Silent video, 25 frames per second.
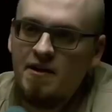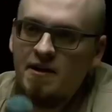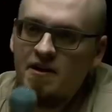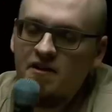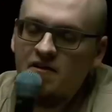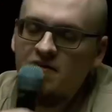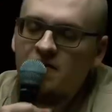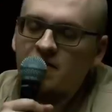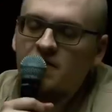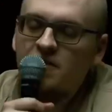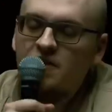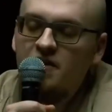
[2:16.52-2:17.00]

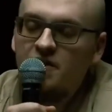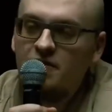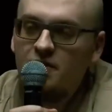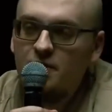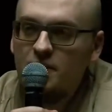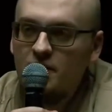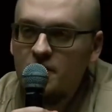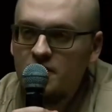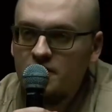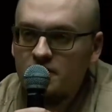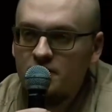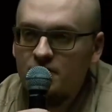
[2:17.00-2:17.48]
Кризисы
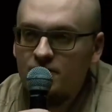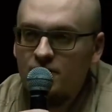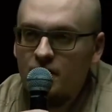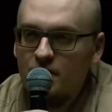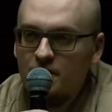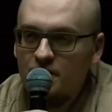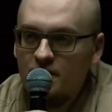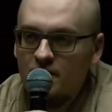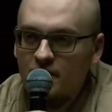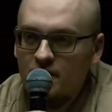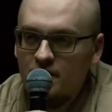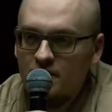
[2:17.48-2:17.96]
неизбежны в
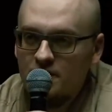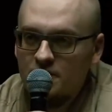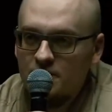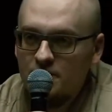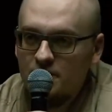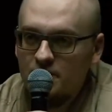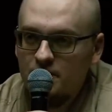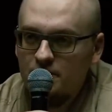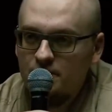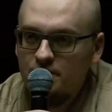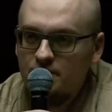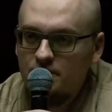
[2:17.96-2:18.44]
капитализме.
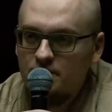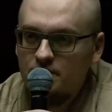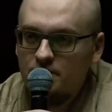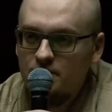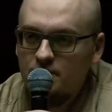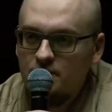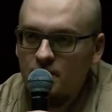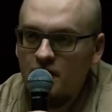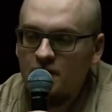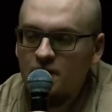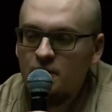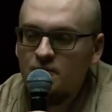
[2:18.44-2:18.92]

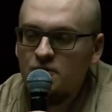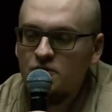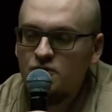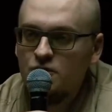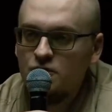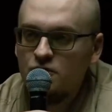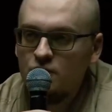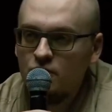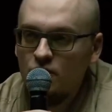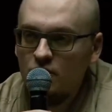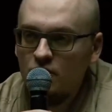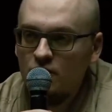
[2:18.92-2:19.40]
Это
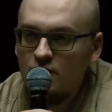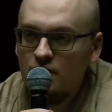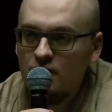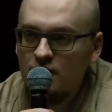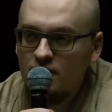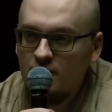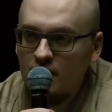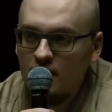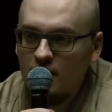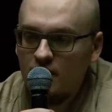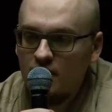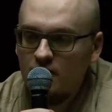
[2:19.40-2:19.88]
безусловно
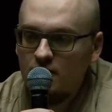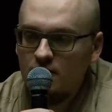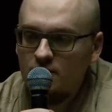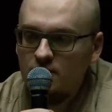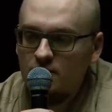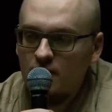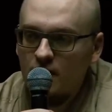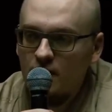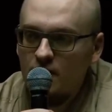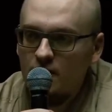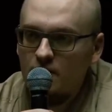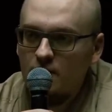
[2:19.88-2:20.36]
так.
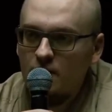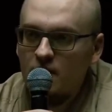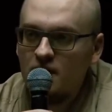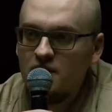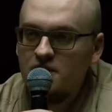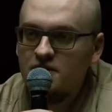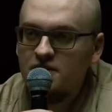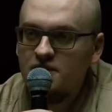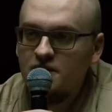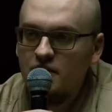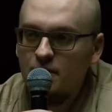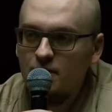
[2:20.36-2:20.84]

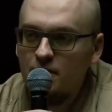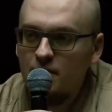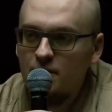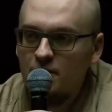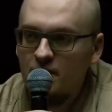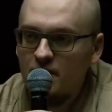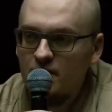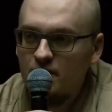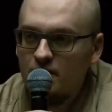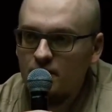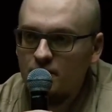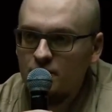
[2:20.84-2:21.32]
Маркс не был
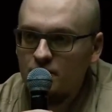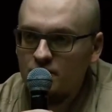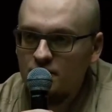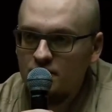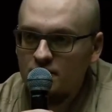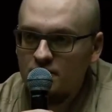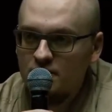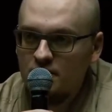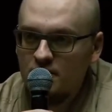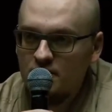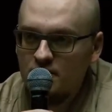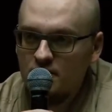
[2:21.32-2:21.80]
первым, кто это
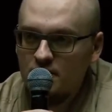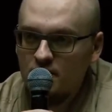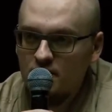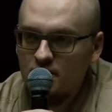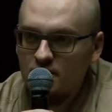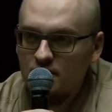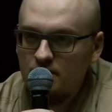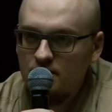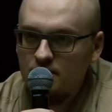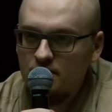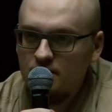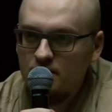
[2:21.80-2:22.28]
сказал.
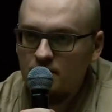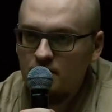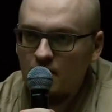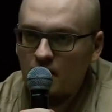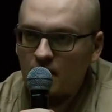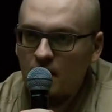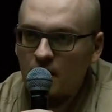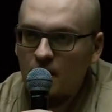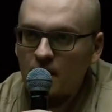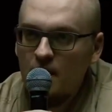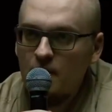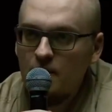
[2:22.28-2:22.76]

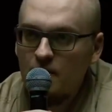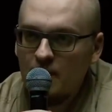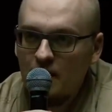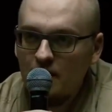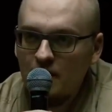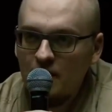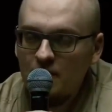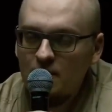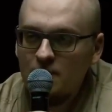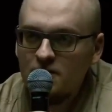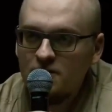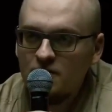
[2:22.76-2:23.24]

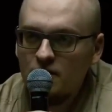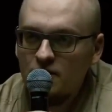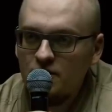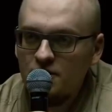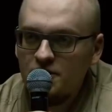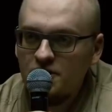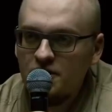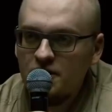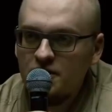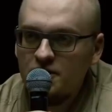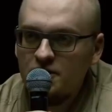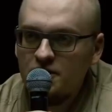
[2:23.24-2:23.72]
Проблема
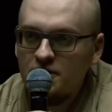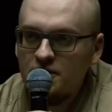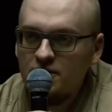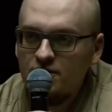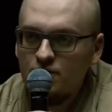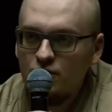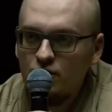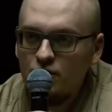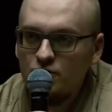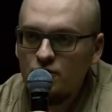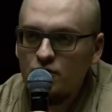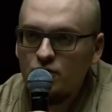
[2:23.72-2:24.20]
заключается не в
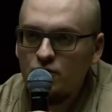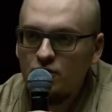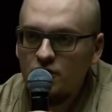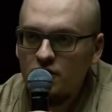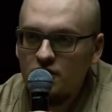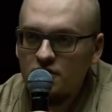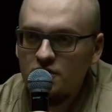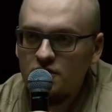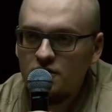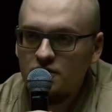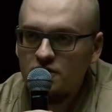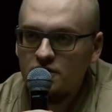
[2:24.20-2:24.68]
том, что
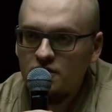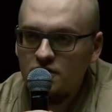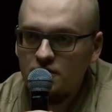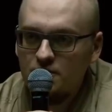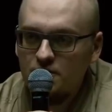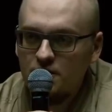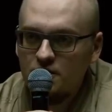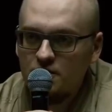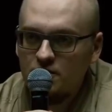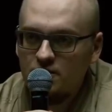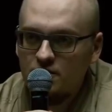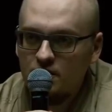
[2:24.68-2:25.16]
кризис
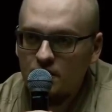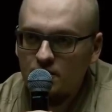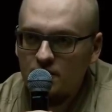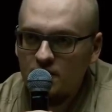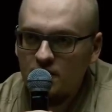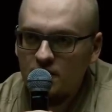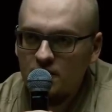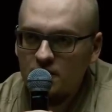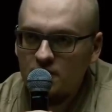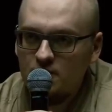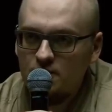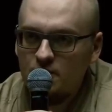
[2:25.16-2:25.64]
неизбежен в
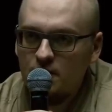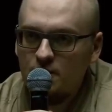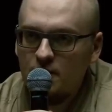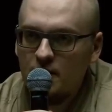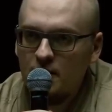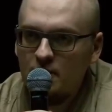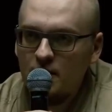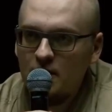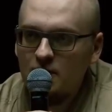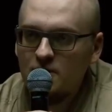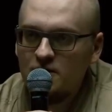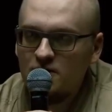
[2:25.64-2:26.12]
капитализме.
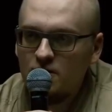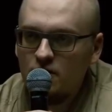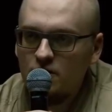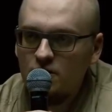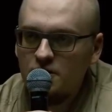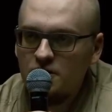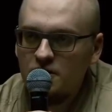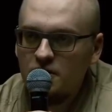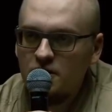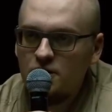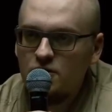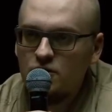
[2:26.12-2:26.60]
Проблема
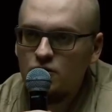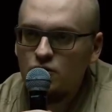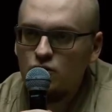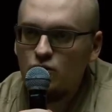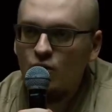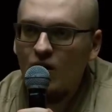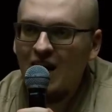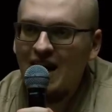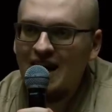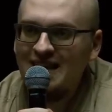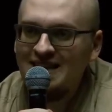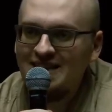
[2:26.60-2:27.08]
заключается,
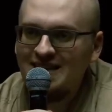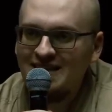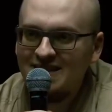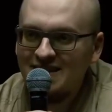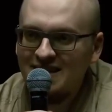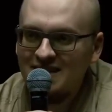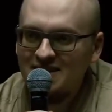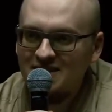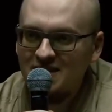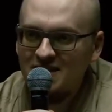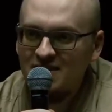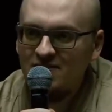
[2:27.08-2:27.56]
что
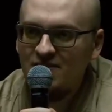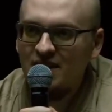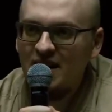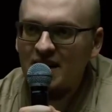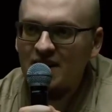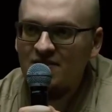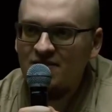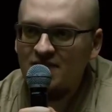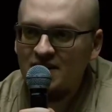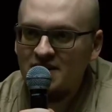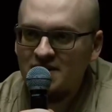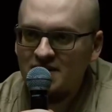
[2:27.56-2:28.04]
альтернативы,
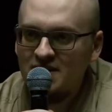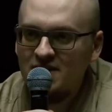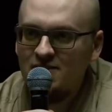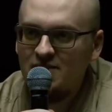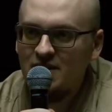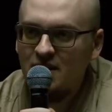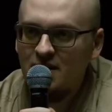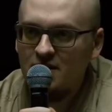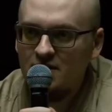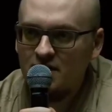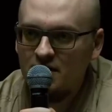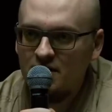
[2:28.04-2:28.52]

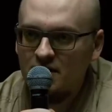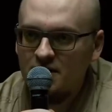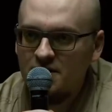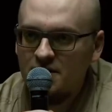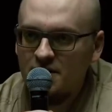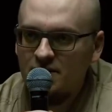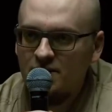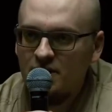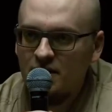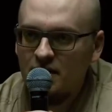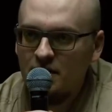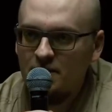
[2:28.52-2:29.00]
эффективные
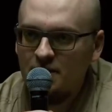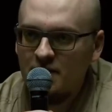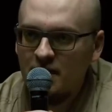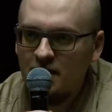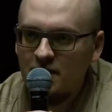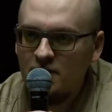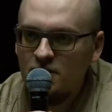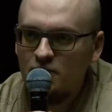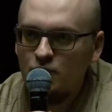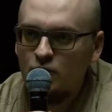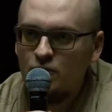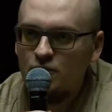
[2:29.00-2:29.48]
альтернативы
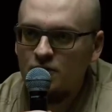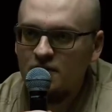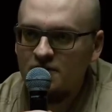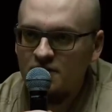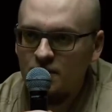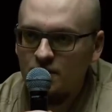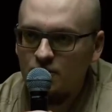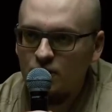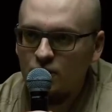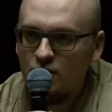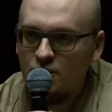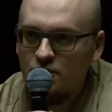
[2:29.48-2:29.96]
капитализму до
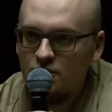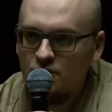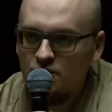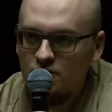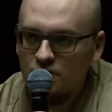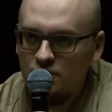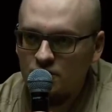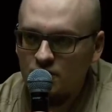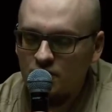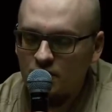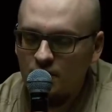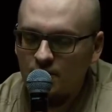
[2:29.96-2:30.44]
сих пор не
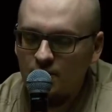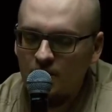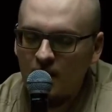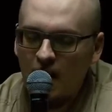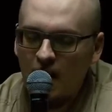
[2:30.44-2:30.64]
созданы.